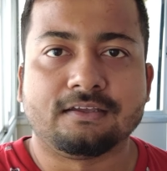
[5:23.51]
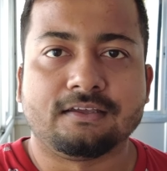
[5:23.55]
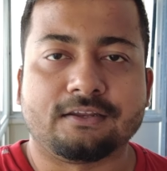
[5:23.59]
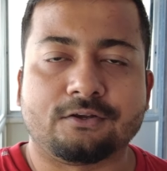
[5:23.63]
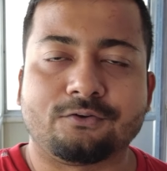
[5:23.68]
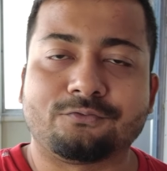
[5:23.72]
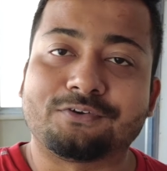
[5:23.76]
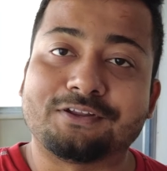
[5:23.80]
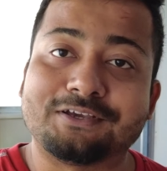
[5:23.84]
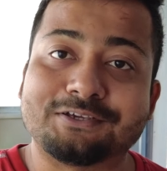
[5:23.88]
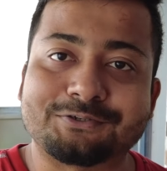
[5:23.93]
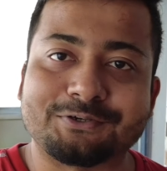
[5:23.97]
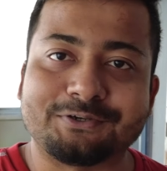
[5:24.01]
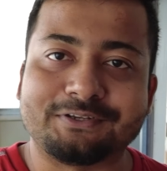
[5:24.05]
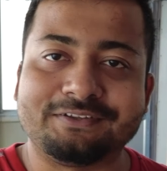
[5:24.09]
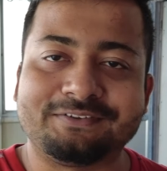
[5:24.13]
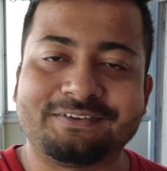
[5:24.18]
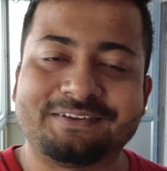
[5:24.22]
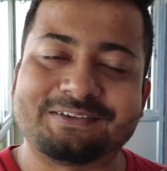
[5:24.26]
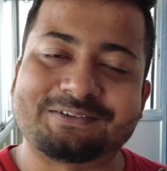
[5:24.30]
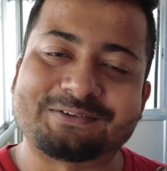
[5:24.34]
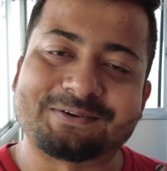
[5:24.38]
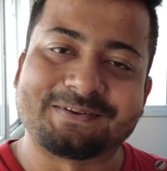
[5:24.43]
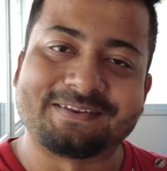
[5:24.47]
একটু ফ্রেশ হয়নি
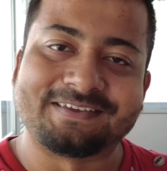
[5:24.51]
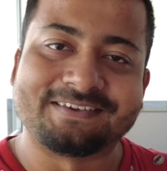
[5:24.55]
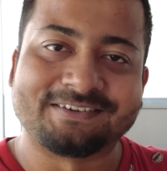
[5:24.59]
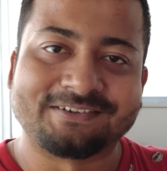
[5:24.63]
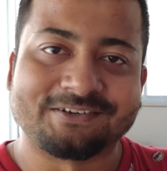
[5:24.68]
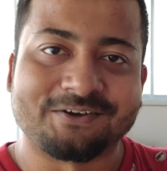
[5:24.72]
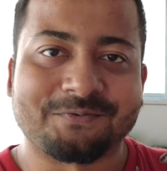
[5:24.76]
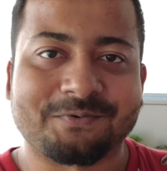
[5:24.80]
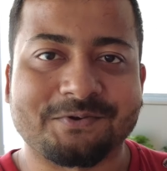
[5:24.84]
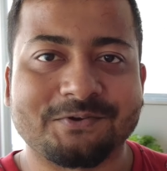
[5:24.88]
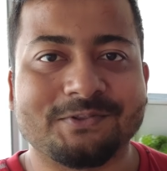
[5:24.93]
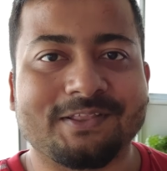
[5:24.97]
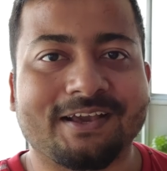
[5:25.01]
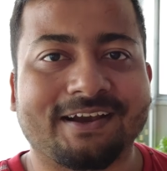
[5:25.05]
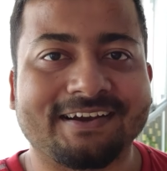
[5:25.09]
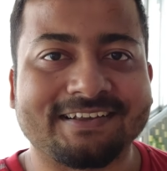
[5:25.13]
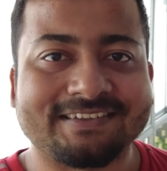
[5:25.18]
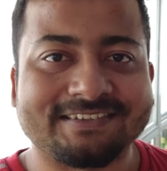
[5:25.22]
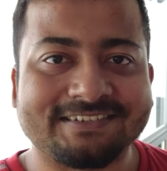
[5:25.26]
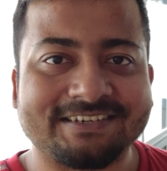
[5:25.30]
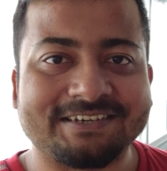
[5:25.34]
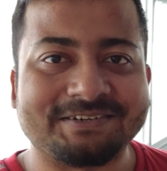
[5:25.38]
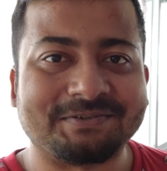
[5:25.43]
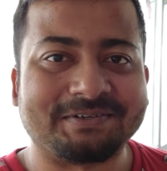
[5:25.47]
ফ্রেশ হয়নি সব কিছু
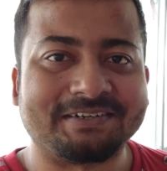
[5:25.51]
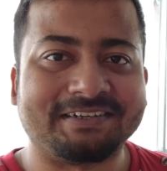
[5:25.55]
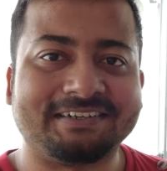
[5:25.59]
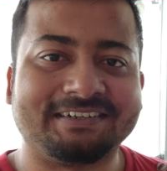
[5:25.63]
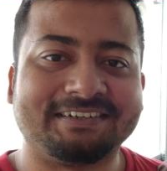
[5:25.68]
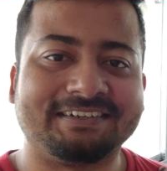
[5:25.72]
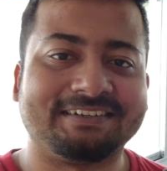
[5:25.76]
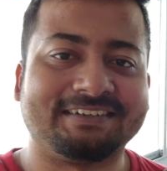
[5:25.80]
দেখাচ্ছি আবার